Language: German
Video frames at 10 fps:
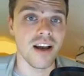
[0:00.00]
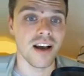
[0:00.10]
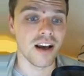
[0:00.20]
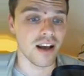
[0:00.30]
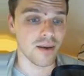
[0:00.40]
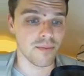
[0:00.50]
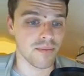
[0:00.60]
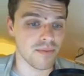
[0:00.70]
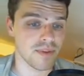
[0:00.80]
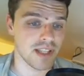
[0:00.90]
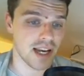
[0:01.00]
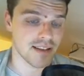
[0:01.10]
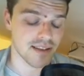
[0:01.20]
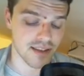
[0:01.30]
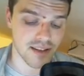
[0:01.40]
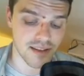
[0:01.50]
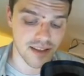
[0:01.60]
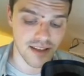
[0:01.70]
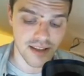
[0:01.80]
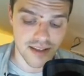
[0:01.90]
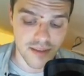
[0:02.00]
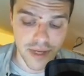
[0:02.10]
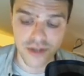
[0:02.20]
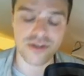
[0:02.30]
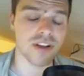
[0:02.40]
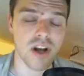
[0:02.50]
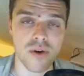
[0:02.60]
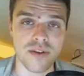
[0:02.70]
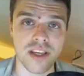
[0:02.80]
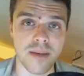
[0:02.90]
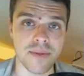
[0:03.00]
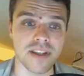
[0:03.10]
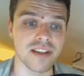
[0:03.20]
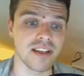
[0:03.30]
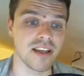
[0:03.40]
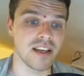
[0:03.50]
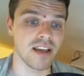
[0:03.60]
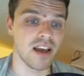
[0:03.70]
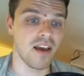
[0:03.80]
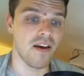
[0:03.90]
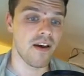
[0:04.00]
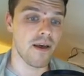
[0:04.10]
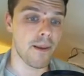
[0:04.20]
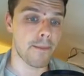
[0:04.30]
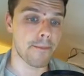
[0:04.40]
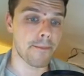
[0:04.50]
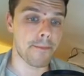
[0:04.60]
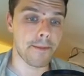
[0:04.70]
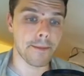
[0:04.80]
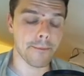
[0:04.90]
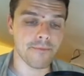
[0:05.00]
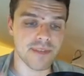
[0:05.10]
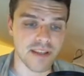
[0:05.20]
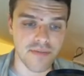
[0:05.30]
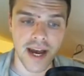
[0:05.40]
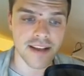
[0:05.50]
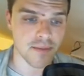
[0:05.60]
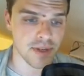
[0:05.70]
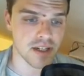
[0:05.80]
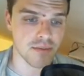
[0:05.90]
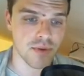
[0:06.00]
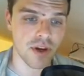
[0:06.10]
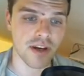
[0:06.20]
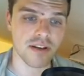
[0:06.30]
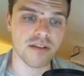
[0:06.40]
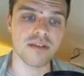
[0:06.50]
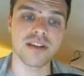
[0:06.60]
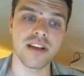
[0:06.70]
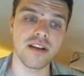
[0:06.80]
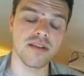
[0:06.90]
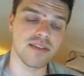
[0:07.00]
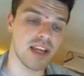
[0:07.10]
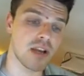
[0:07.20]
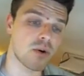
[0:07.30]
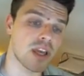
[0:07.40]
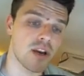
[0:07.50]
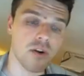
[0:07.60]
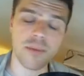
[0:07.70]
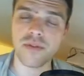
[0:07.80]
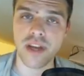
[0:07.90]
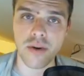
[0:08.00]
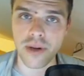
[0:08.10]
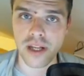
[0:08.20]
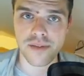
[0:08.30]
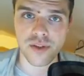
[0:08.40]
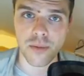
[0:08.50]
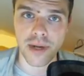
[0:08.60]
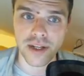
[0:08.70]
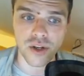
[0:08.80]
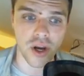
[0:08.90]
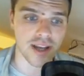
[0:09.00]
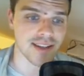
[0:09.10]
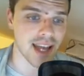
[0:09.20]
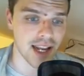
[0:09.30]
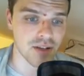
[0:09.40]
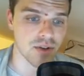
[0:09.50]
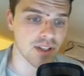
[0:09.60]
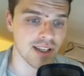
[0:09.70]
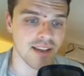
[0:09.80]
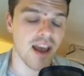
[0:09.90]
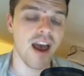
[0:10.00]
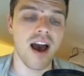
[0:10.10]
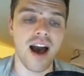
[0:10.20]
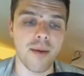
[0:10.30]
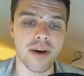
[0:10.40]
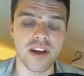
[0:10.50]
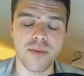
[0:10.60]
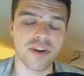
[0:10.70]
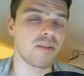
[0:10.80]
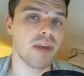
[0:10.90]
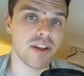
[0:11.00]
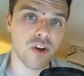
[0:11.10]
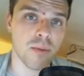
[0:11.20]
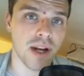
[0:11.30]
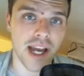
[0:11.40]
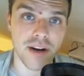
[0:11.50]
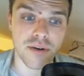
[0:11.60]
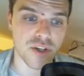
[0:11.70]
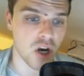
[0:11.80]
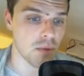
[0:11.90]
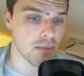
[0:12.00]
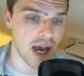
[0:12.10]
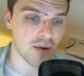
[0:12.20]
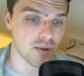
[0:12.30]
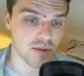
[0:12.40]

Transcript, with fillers: ähm, dass äh, sie, dass es Menschen da draußen gibt, die ähm, sich weiterbilden möchten, die sehen, okay, Kryptowährungen ist was komplett Neues, kenne ich noch nicht, aber ich möchte mehr darüber lernen und schaue mir Markus